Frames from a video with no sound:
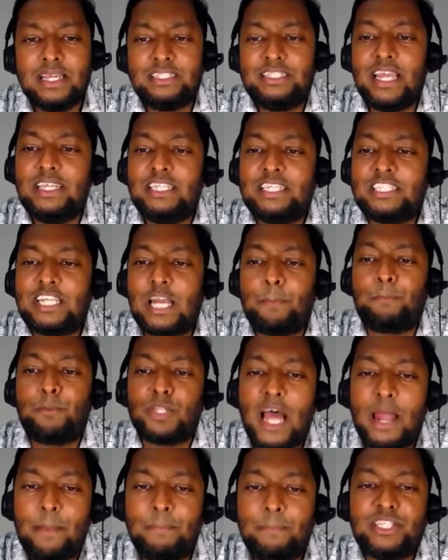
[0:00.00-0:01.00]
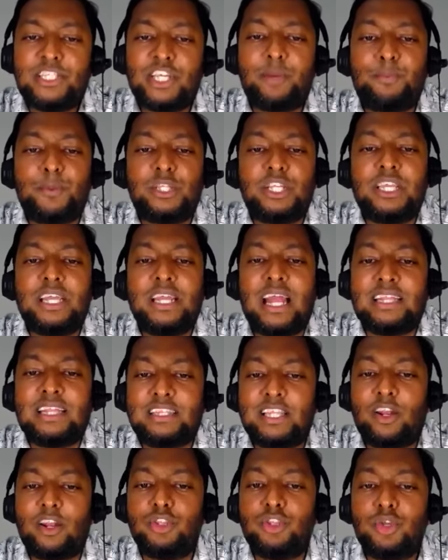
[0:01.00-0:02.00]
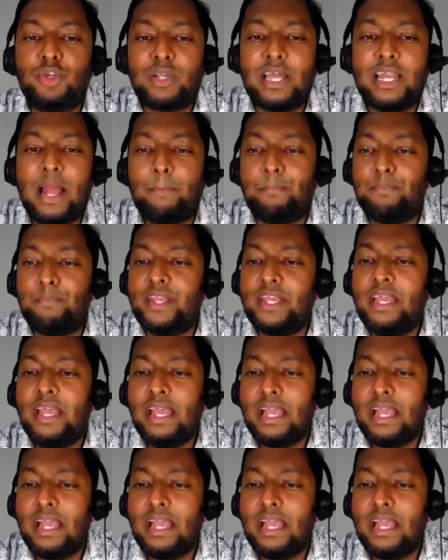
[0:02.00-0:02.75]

যেই দেশের প্রধান বিচারপতিকে রাতের অন্ধকারে আপনি